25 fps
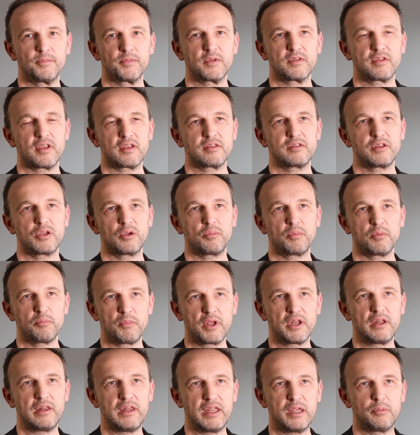Das heißt, ich habe in
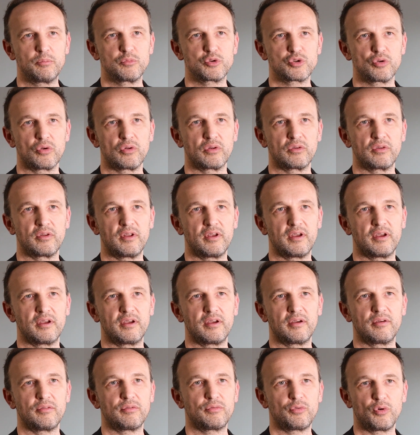meinem Leben schon
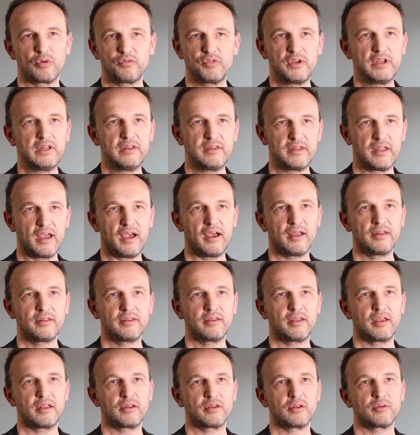äh, vor vielen
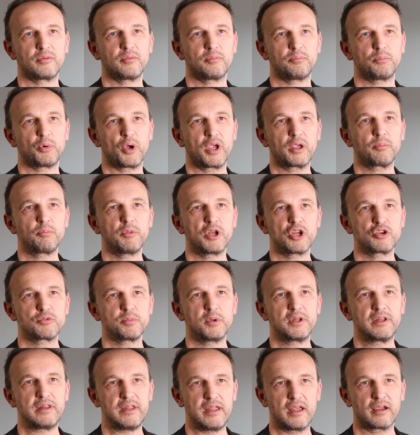Jahren einen
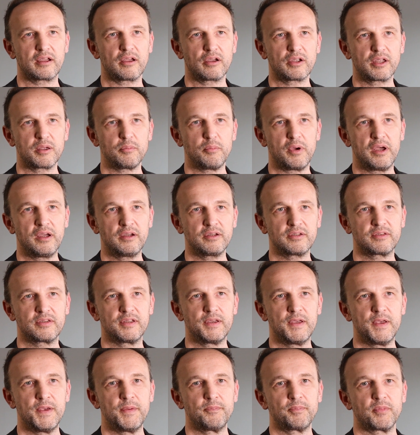Projektmanagement-Lehrgang gemacht,
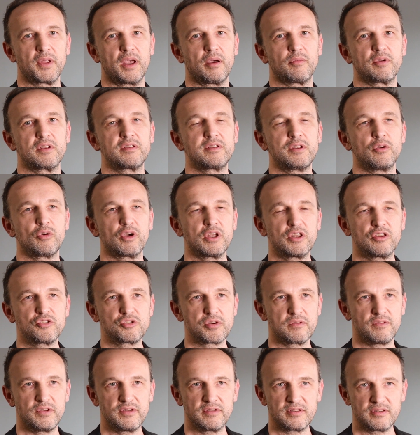aber das
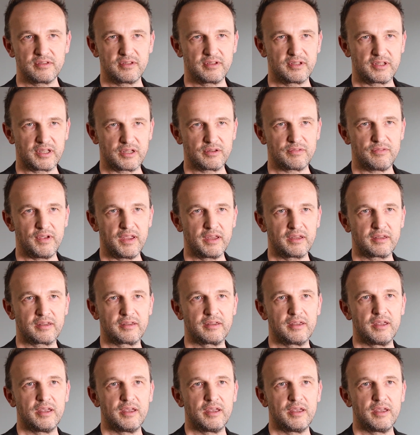theoretische Wissen geht weg.